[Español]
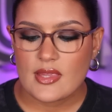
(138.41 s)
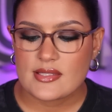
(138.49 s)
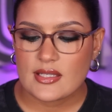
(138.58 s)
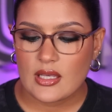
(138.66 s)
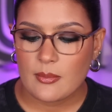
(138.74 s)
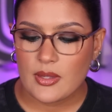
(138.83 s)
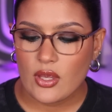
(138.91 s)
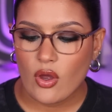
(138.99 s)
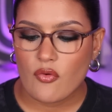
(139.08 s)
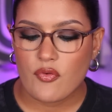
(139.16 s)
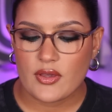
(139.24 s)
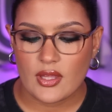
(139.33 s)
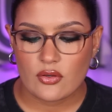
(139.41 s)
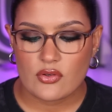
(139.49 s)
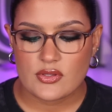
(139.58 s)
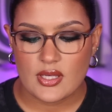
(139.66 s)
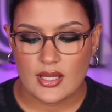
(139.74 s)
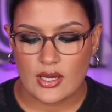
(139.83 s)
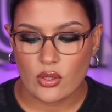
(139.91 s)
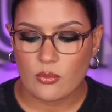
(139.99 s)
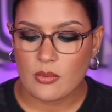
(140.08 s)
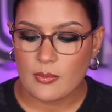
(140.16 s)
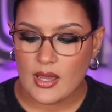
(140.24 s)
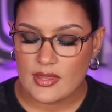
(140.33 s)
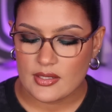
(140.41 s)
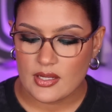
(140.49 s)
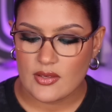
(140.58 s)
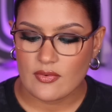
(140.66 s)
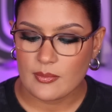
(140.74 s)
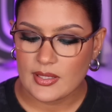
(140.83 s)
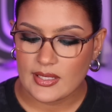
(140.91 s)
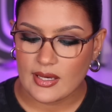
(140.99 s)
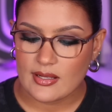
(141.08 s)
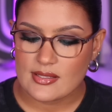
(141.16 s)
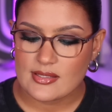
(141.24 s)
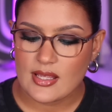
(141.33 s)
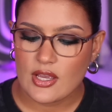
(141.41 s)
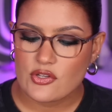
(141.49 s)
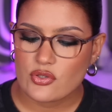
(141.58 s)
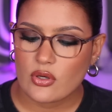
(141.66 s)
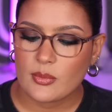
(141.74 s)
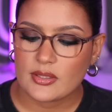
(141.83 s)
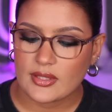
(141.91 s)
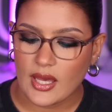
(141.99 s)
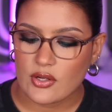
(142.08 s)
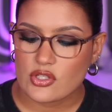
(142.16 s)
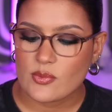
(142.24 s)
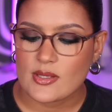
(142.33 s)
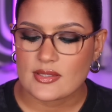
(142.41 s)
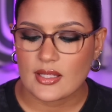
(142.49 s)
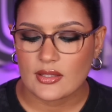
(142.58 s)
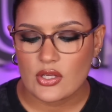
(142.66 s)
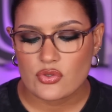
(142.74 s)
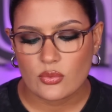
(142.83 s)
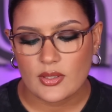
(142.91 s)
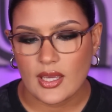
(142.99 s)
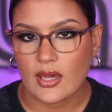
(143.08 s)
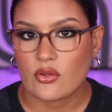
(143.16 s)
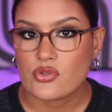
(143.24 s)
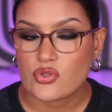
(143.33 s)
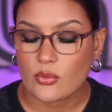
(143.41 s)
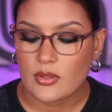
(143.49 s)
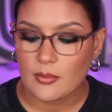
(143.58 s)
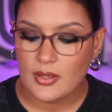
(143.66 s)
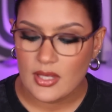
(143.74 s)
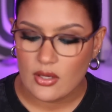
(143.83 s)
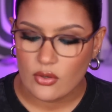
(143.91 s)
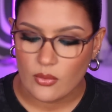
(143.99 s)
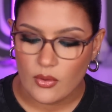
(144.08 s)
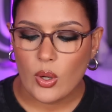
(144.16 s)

Desde que mi hijo fue diagnosticado, mi madre y familiares han hecho comentarios bastante desubicados sobre mi hijo,